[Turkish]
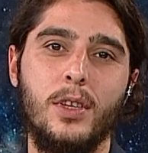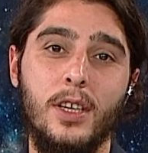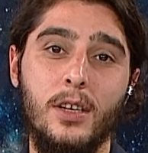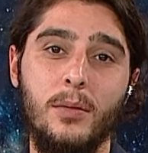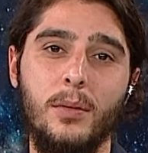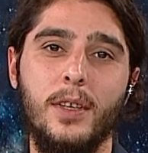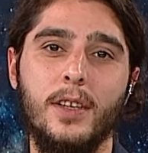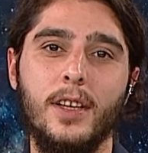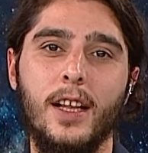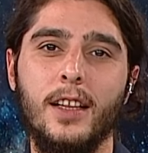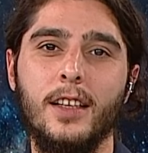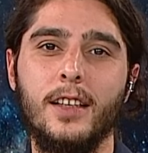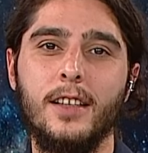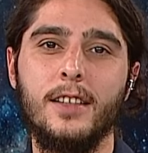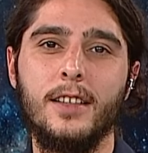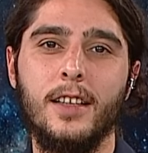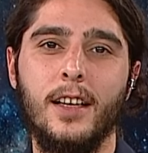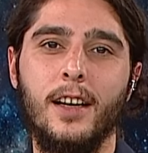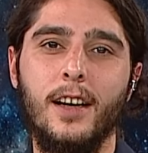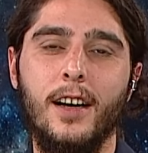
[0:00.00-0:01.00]
iyi bir
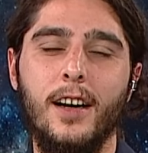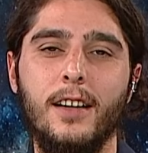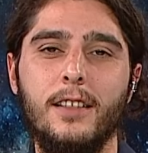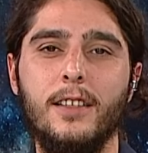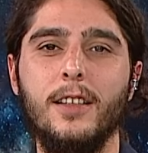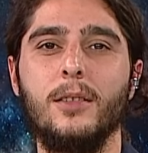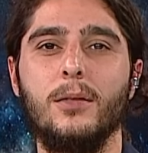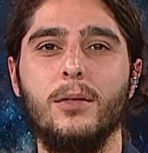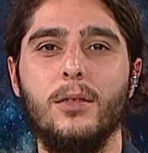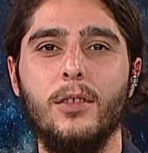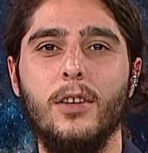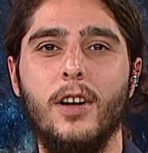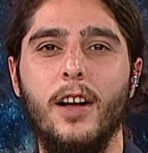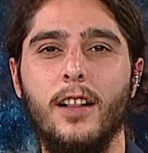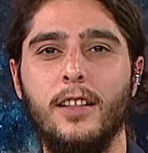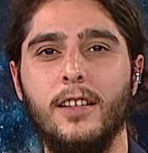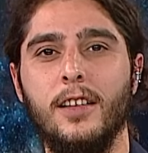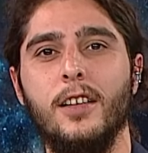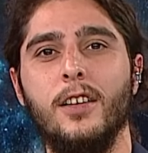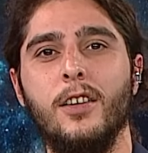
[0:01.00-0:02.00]
dalgıçsa artık suyun
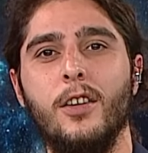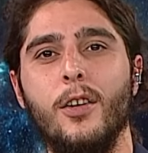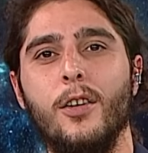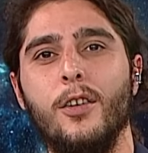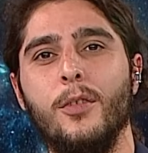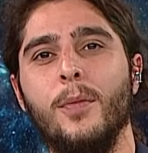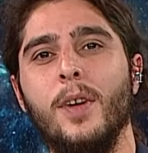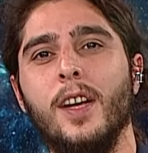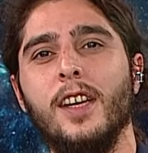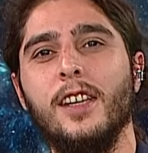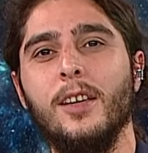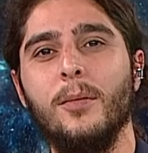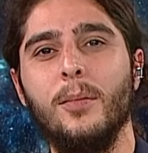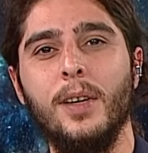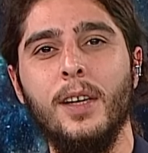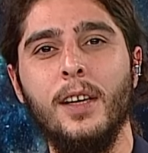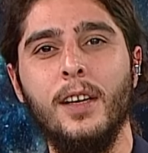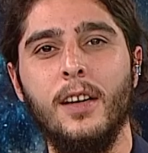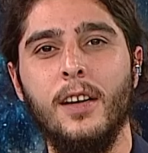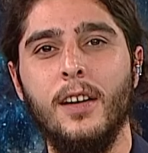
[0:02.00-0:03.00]
altını görmek gibi